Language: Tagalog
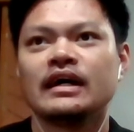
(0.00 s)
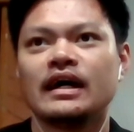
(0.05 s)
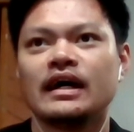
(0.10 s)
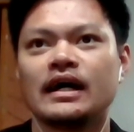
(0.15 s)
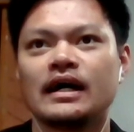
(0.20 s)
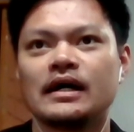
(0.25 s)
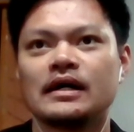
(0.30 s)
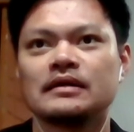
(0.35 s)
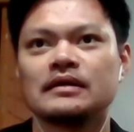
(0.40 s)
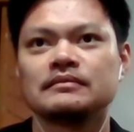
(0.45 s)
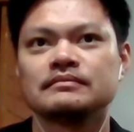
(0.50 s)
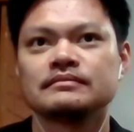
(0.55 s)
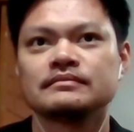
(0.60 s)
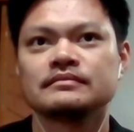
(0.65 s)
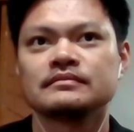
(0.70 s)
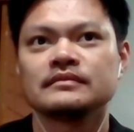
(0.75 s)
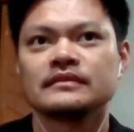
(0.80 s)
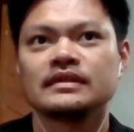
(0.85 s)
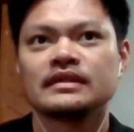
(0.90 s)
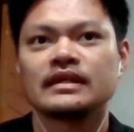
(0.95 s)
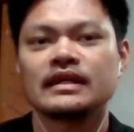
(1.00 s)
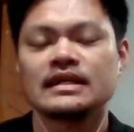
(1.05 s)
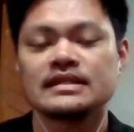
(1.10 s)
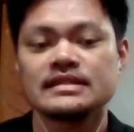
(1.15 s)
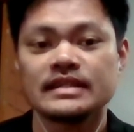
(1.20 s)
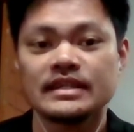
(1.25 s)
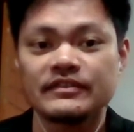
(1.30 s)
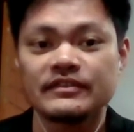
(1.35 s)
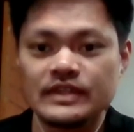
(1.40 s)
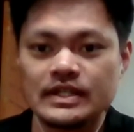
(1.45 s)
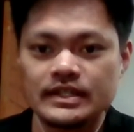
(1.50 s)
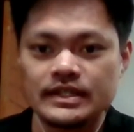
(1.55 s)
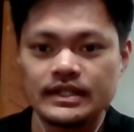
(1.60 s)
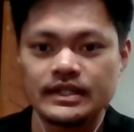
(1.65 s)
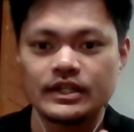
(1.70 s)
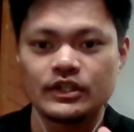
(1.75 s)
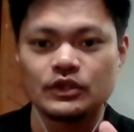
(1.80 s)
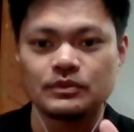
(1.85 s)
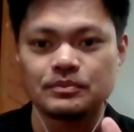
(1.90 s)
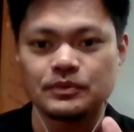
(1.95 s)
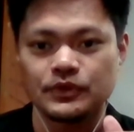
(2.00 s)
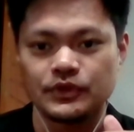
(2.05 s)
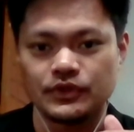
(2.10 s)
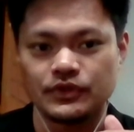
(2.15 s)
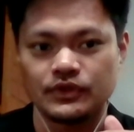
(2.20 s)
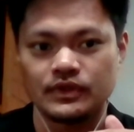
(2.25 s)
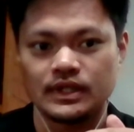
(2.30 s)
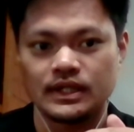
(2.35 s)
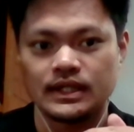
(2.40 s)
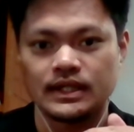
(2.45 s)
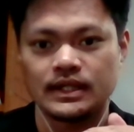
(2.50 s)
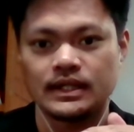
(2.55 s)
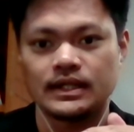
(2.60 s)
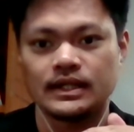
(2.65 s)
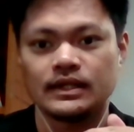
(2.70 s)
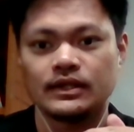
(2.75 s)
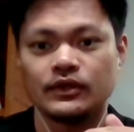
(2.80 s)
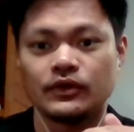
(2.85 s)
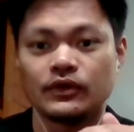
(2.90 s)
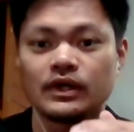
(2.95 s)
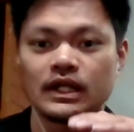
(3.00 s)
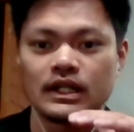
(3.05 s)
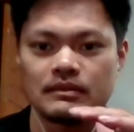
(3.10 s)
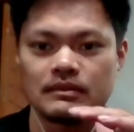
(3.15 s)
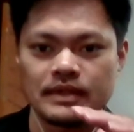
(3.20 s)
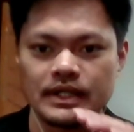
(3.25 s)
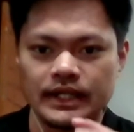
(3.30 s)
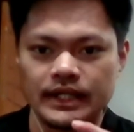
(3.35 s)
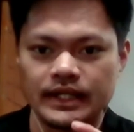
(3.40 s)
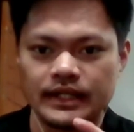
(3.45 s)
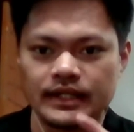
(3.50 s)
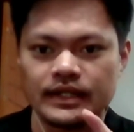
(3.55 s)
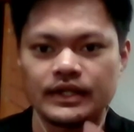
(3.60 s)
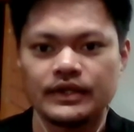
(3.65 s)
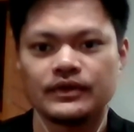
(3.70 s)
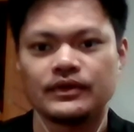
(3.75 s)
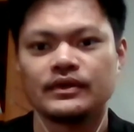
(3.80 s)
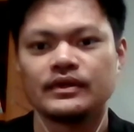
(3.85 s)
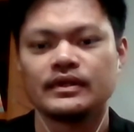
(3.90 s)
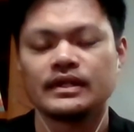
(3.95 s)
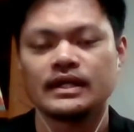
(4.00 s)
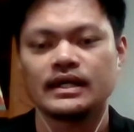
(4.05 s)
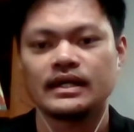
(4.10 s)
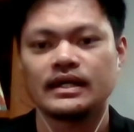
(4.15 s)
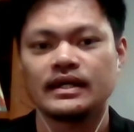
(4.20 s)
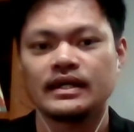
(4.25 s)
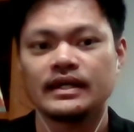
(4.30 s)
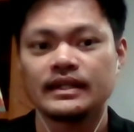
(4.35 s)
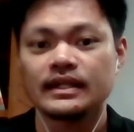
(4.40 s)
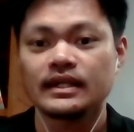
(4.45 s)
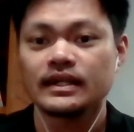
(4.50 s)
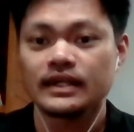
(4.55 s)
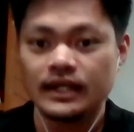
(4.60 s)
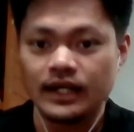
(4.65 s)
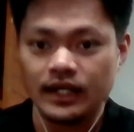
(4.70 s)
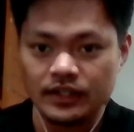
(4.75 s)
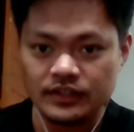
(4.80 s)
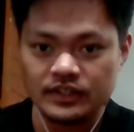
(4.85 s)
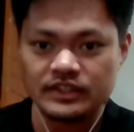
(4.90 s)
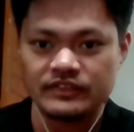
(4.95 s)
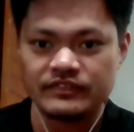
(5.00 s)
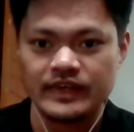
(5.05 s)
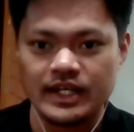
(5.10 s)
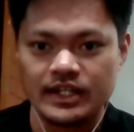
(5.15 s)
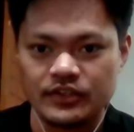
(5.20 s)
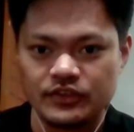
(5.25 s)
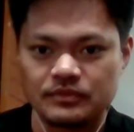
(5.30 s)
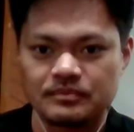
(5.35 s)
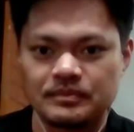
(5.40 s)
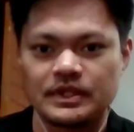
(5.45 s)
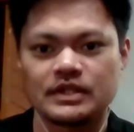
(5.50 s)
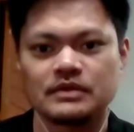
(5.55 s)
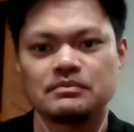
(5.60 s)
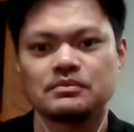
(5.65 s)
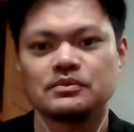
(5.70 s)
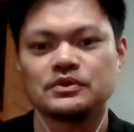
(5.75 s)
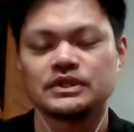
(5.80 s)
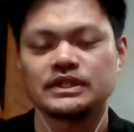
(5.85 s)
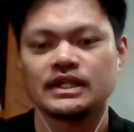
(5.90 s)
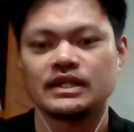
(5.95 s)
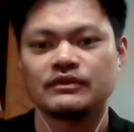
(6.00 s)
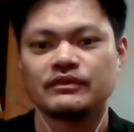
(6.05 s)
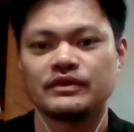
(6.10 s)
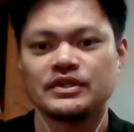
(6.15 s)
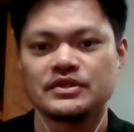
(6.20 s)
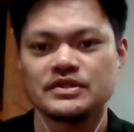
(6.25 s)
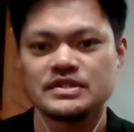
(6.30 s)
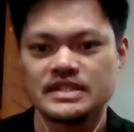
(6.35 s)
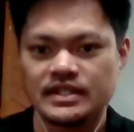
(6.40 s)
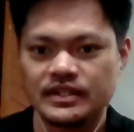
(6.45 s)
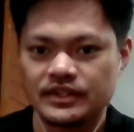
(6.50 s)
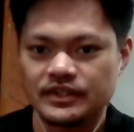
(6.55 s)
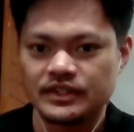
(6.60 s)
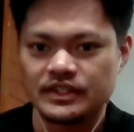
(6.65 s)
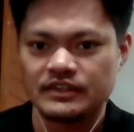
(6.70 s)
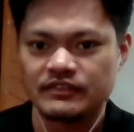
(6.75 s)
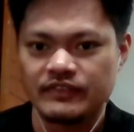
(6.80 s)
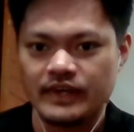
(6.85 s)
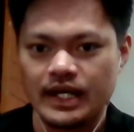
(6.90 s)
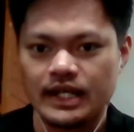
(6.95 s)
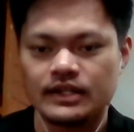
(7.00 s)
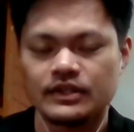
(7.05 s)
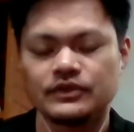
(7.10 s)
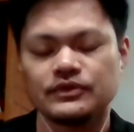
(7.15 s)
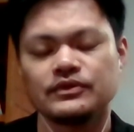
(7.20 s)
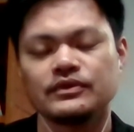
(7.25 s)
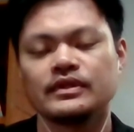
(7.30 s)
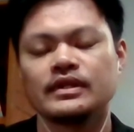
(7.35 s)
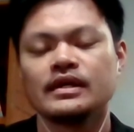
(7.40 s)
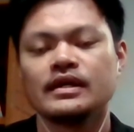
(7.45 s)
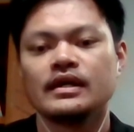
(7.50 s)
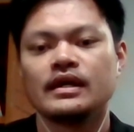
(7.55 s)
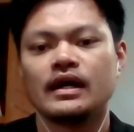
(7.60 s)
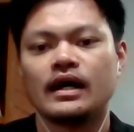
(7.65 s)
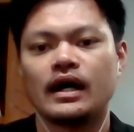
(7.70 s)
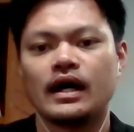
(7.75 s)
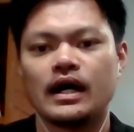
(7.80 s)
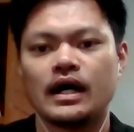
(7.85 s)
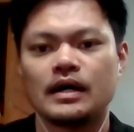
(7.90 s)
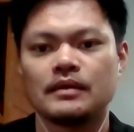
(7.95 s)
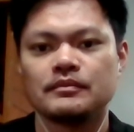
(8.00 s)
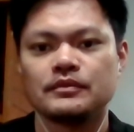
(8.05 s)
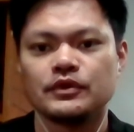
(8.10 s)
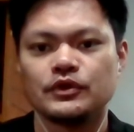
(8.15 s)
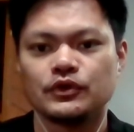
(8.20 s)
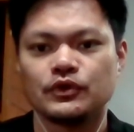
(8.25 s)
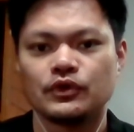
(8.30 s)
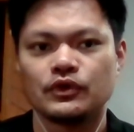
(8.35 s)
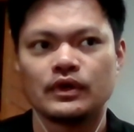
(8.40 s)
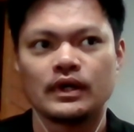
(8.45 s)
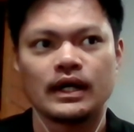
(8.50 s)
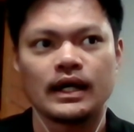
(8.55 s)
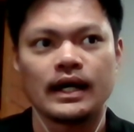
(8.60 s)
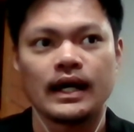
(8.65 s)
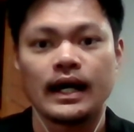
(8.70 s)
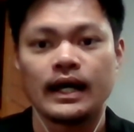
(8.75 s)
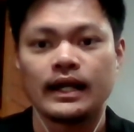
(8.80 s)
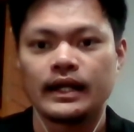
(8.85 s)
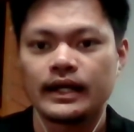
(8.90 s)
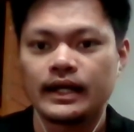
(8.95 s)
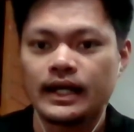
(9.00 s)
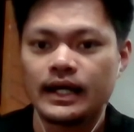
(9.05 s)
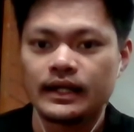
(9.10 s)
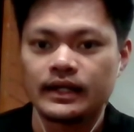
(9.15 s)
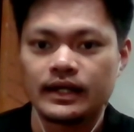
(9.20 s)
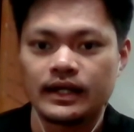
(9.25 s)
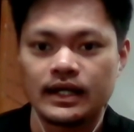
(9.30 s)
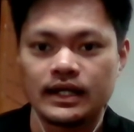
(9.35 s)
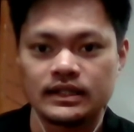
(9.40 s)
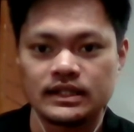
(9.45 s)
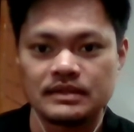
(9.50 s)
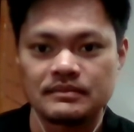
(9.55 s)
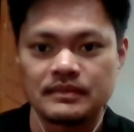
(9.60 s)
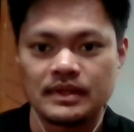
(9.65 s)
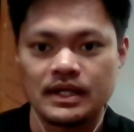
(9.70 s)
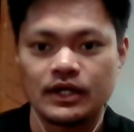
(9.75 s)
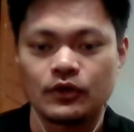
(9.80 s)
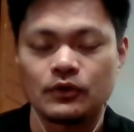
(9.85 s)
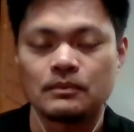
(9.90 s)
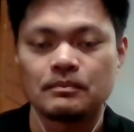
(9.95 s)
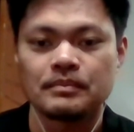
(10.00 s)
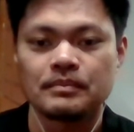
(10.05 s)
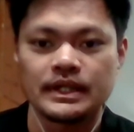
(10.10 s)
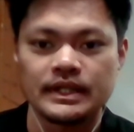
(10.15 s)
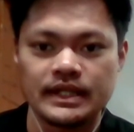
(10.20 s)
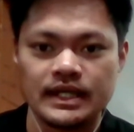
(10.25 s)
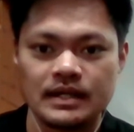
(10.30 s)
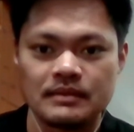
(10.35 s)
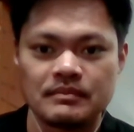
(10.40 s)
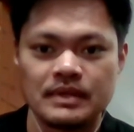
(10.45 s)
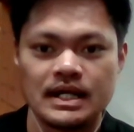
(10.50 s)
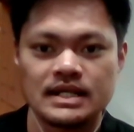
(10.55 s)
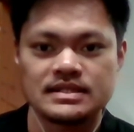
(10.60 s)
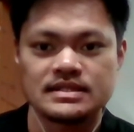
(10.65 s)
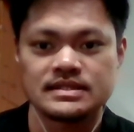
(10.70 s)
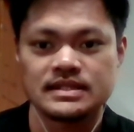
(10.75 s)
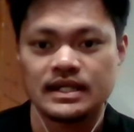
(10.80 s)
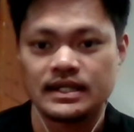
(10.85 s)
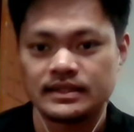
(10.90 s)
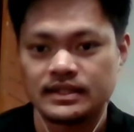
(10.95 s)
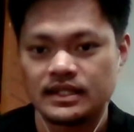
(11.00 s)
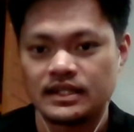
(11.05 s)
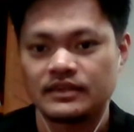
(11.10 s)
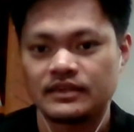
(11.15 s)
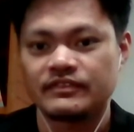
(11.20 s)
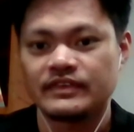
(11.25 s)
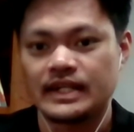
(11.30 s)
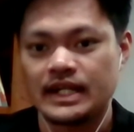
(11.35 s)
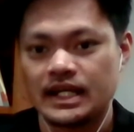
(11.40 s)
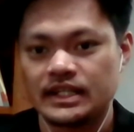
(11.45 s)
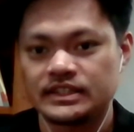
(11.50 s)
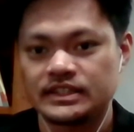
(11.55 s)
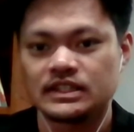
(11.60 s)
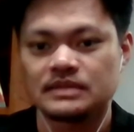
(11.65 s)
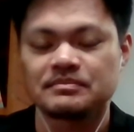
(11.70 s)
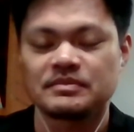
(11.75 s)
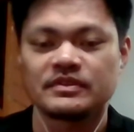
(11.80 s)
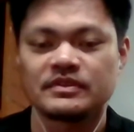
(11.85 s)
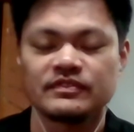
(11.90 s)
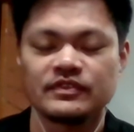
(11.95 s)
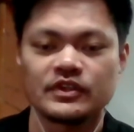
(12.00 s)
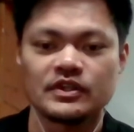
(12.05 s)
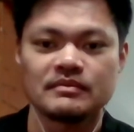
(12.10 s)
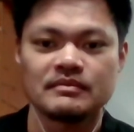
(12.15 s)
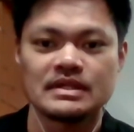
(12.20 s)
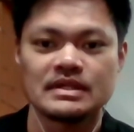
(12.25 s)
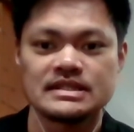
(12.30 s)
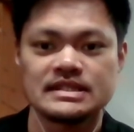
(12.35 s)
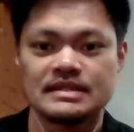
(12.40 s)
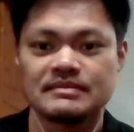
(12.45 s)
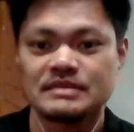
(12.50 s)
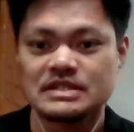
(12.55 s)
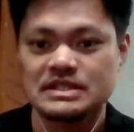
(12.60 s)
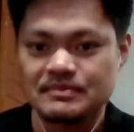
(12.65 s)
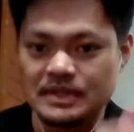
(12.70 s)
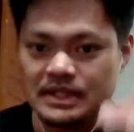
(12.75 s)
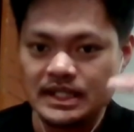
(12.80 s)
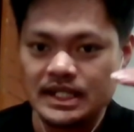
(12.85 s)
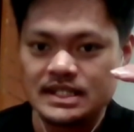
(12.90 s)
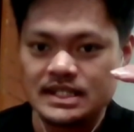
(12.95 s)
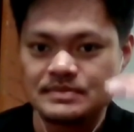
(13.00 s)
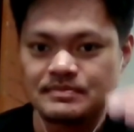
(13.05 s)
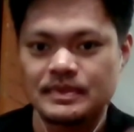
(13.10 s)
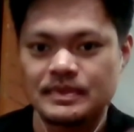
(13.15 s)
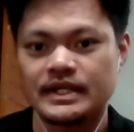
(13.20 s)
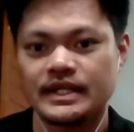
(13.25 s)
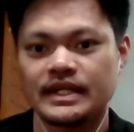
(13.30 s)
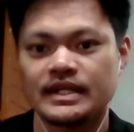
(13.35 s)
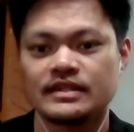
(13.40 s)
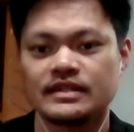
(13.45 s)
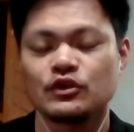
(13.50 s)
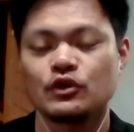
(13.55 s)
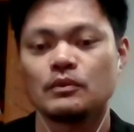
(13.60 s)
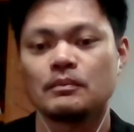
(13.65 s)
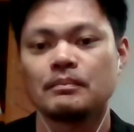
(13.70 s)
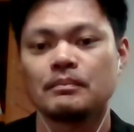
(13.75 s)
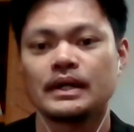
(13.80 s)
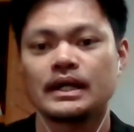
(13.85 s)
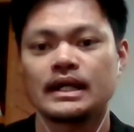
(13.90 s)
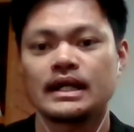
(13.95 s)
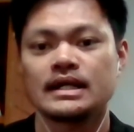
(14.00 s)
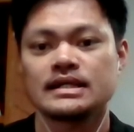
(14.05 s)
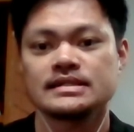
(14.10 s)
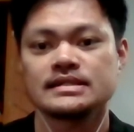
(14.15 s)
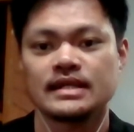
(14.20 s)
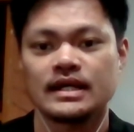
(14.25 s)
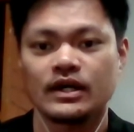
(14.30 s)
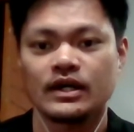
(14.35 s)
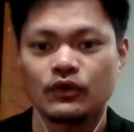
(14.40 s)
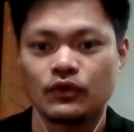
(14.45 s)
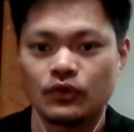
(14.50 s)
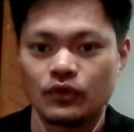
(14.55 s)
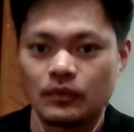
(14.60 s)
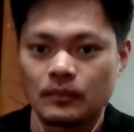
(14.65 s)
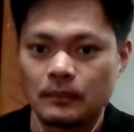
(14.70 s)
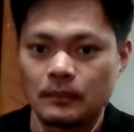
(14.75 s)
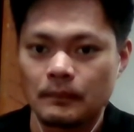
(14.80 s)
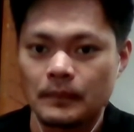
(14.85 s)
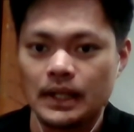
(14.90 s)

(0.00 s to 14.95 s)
um, kasi if titignan niyo po yung uh, local market ngayon, uh, eh talagang undervalued pa rin po siya. When you say undervalued, um, yung uh, halaga ng ating mga kumpanya base sa kanilang financial performance, eh mas mataas pa rin kumpara sa kung